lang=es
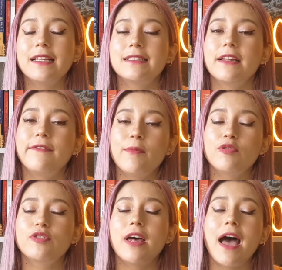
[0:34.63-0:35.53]
de hacer
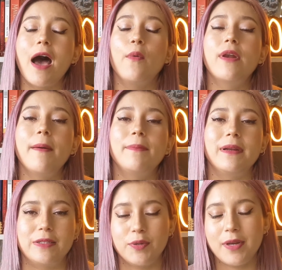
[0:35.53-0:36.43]
famosa a una
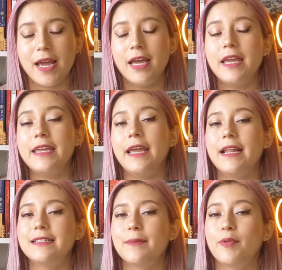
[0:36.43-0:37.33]
persona y
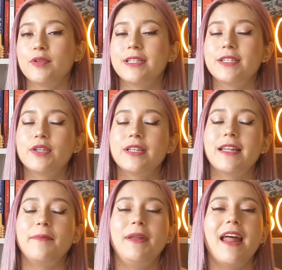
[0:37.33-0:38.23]
en este proceso se
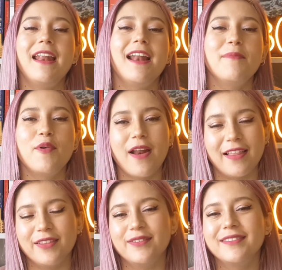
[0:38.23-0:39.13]
terminan
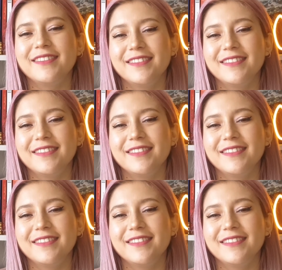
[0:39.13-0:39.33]
enamorando.